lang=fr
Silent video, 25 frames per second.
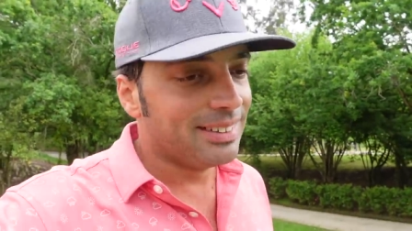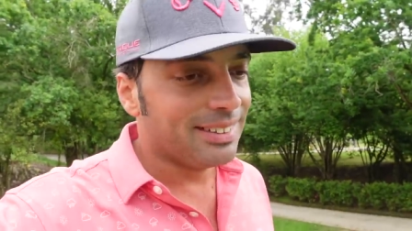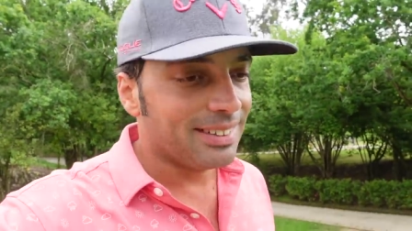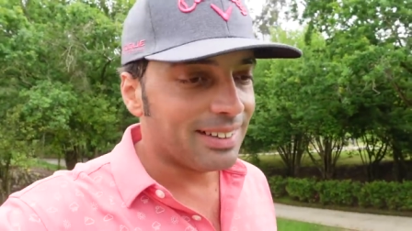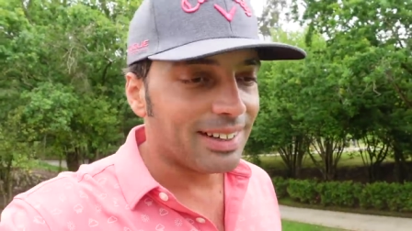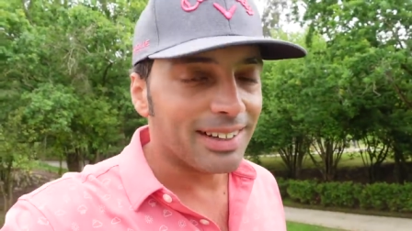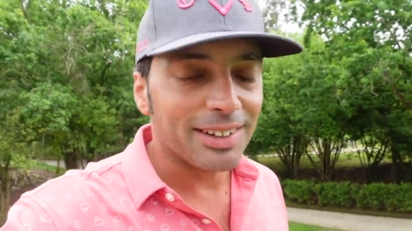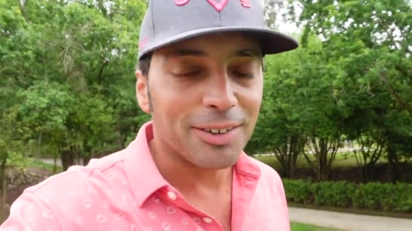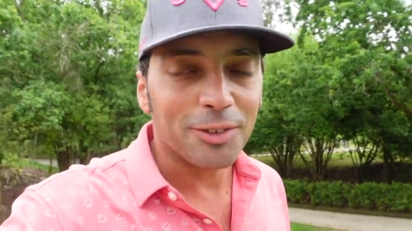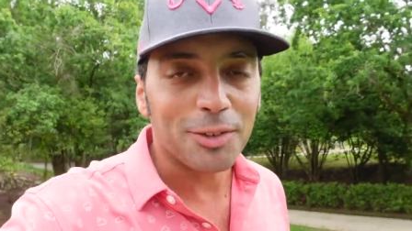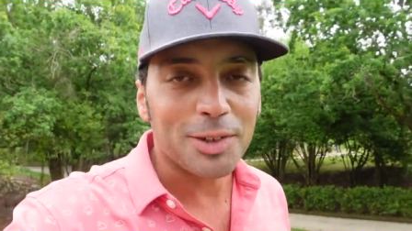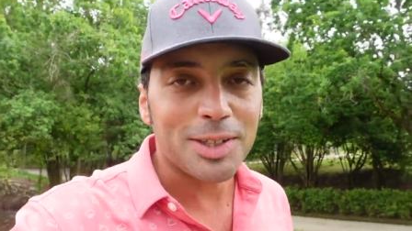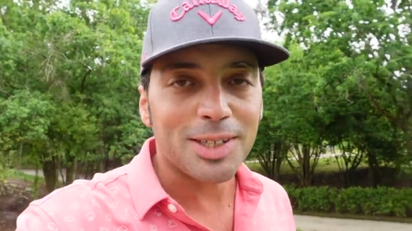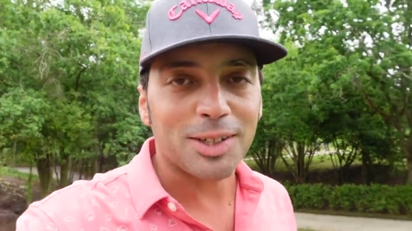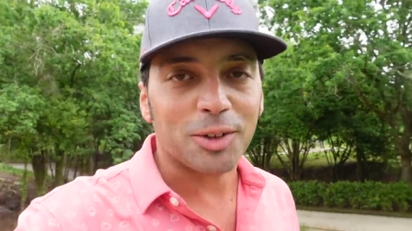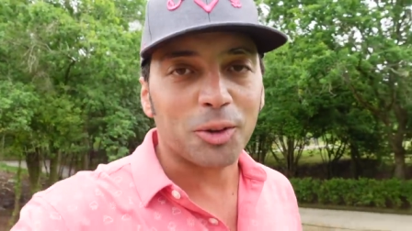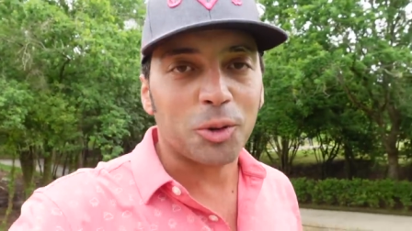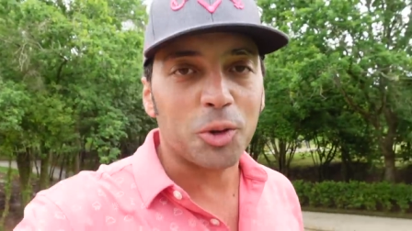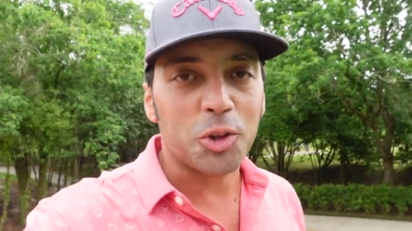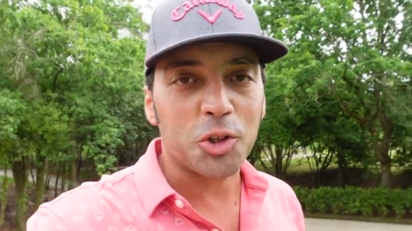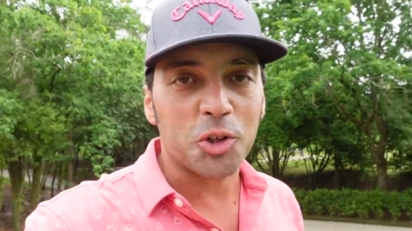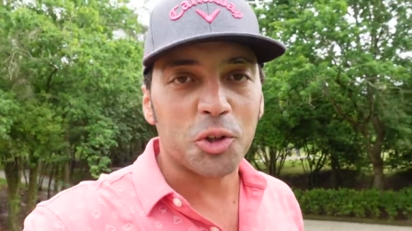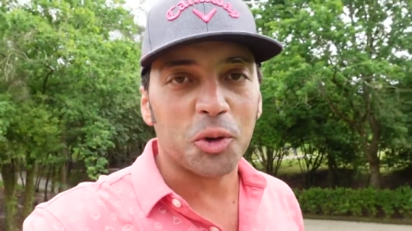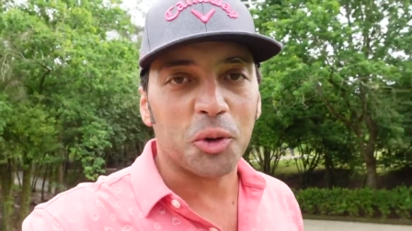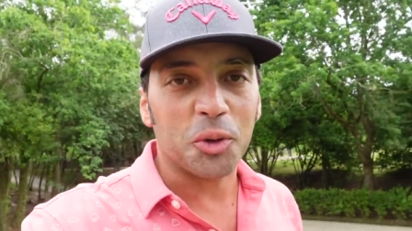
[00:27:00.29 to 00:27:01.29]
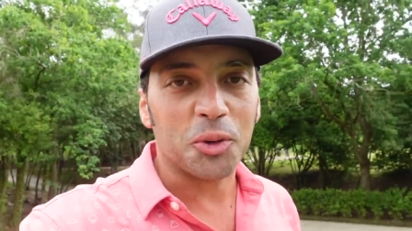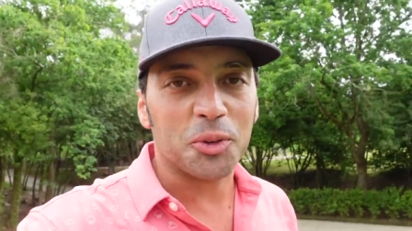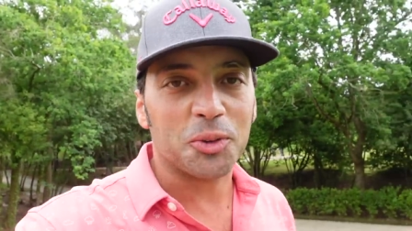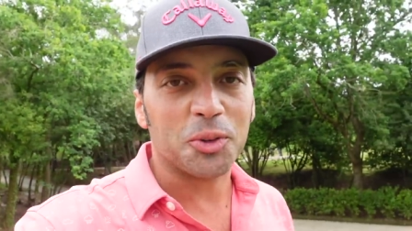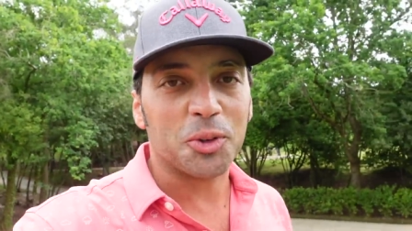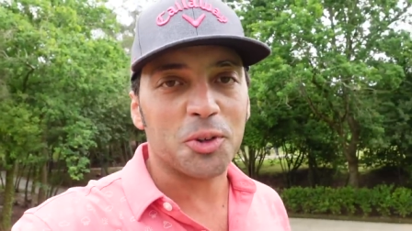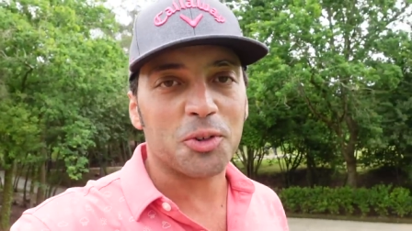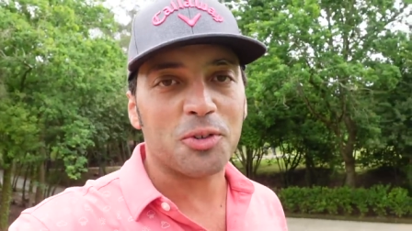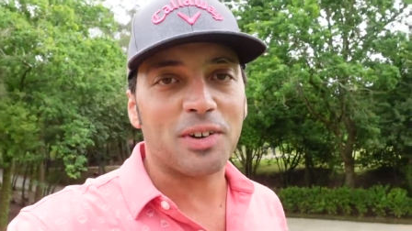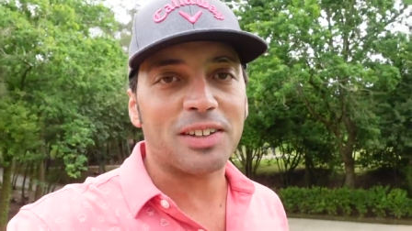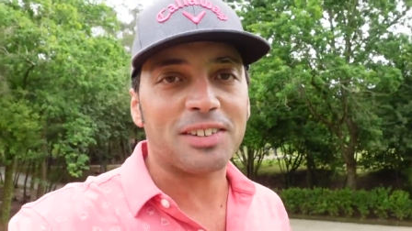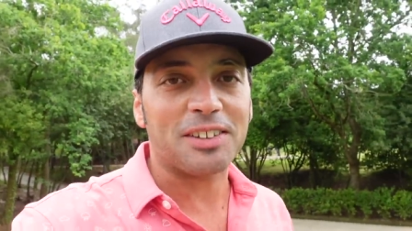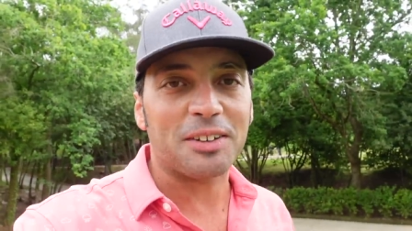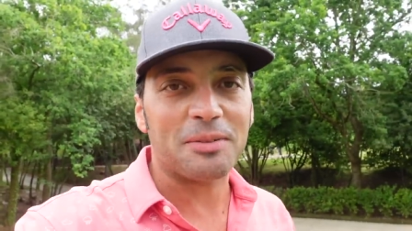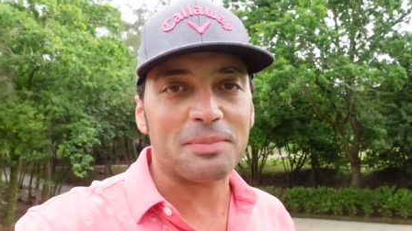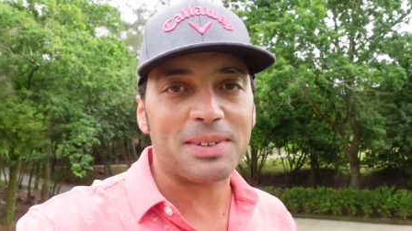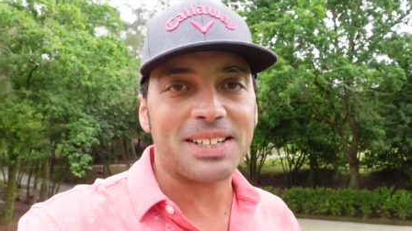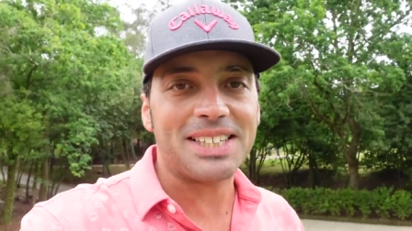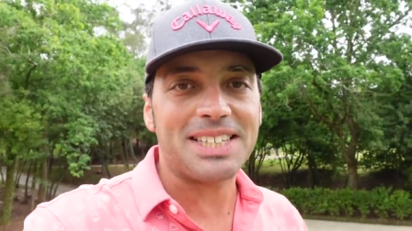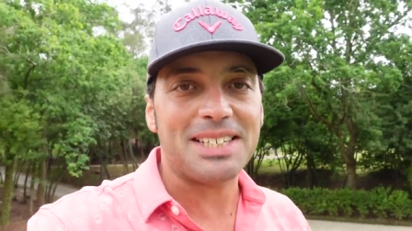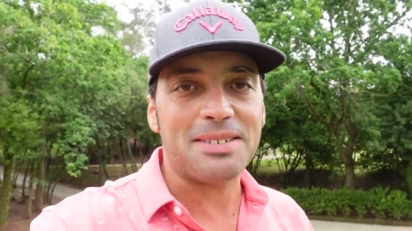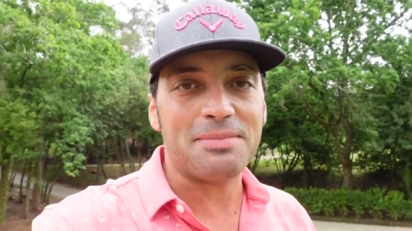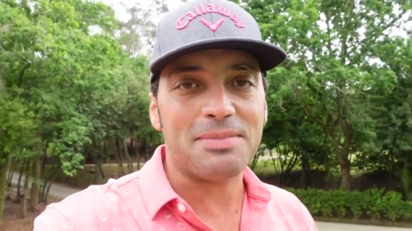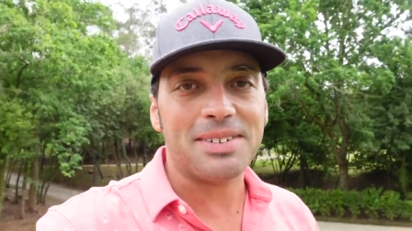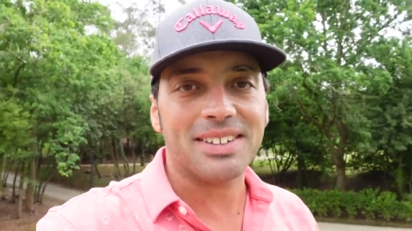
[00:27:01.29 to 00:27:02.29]
Allez, on va s'accrocher au retour, je vais attendre ma
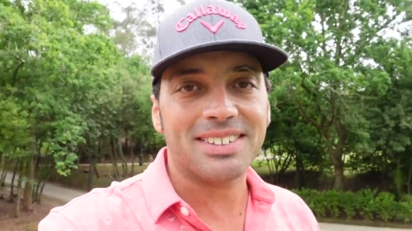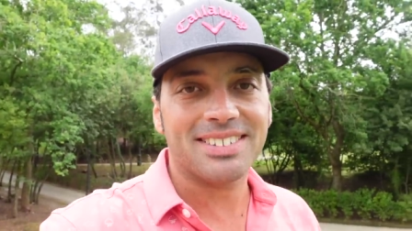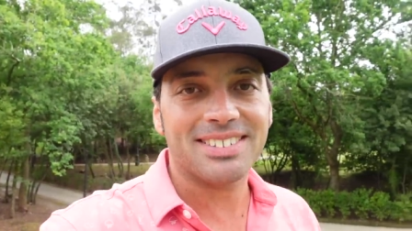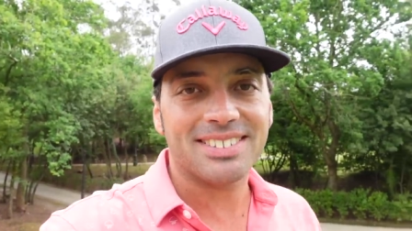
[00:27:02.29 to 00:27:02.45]
team.